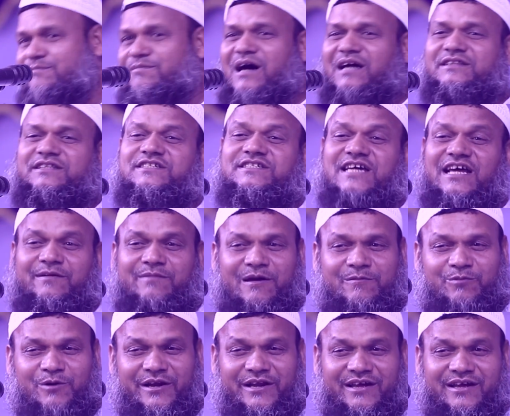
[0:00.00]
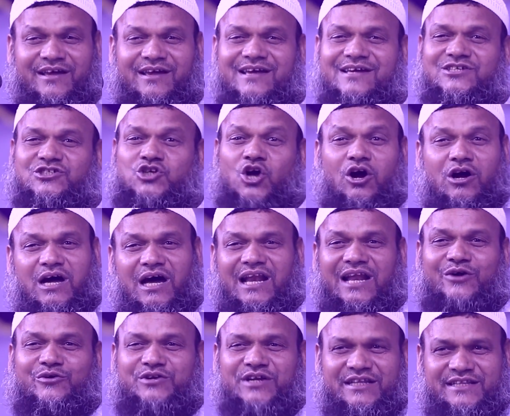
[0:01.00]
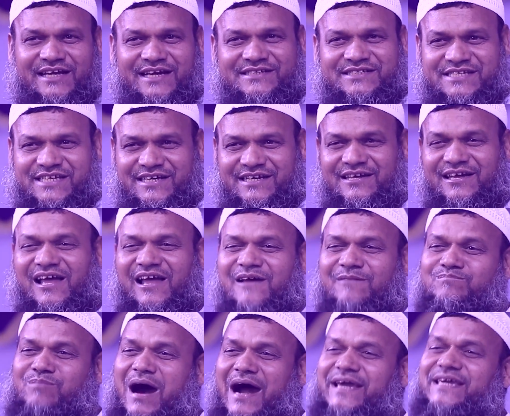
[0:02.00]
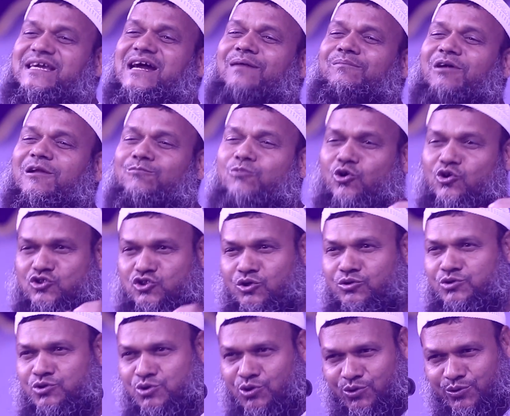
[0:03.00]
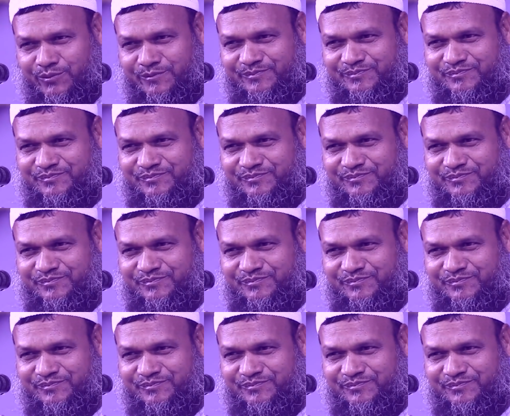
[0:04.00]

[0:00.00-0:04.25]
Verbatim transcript: ভাতিজার ব্যাপারে সকালে উঠে দেখছি ভাই আমার বড় শত্রু